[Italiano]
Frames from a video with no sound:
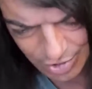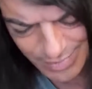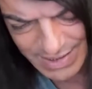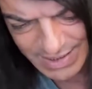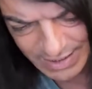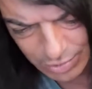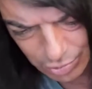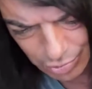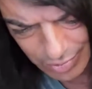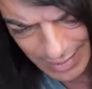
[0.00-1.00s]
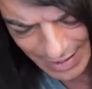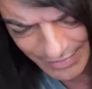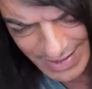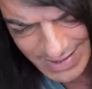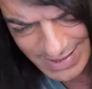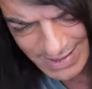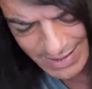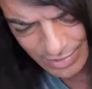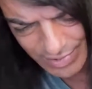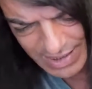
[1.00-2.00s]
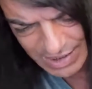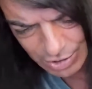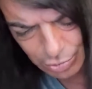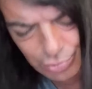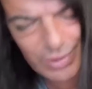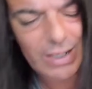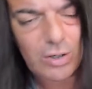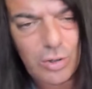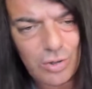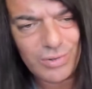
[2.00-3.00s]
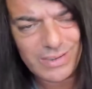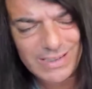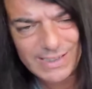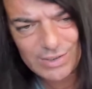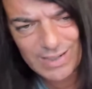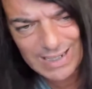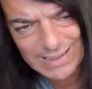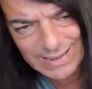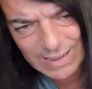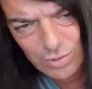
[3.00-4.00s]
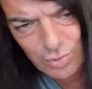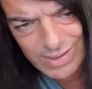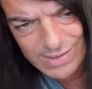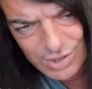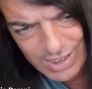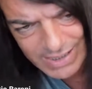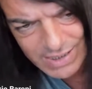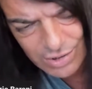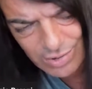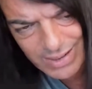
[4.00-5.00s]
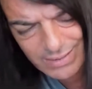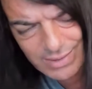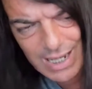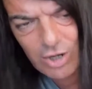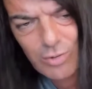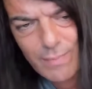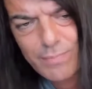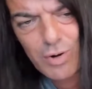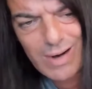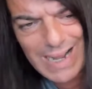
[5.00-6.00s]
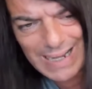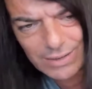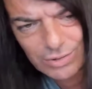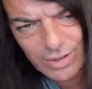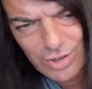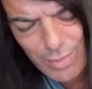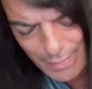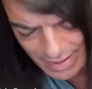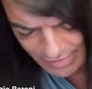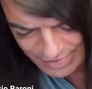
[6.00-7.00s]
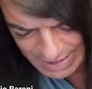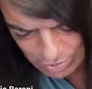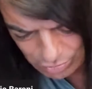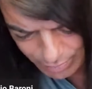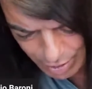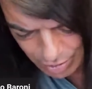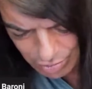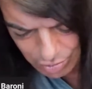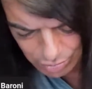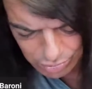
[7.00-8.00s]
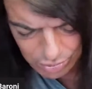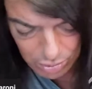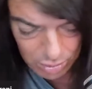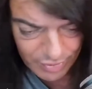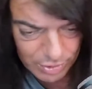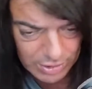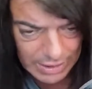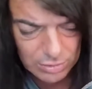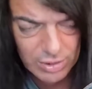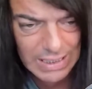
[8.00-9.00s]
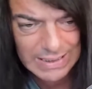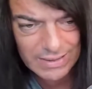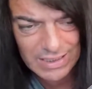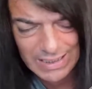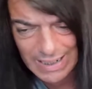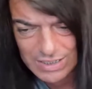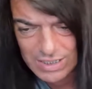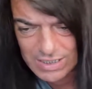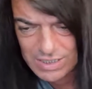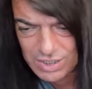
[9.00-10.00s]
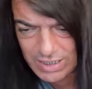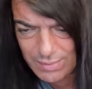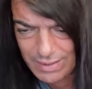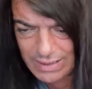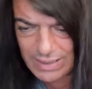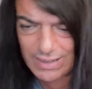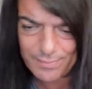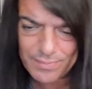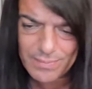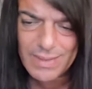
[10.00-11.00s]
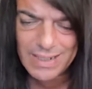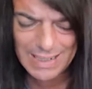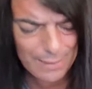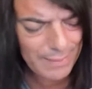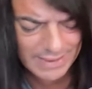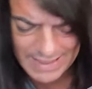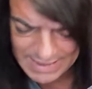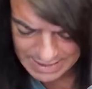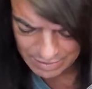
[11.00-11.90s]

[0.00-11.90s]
come se tu avessi una struttura condizionata da quel gesso che ti ha come bloccato, ha come manifestato un blocco. Non lo vedo tanto nella datina, sinceramente. Gamba destra,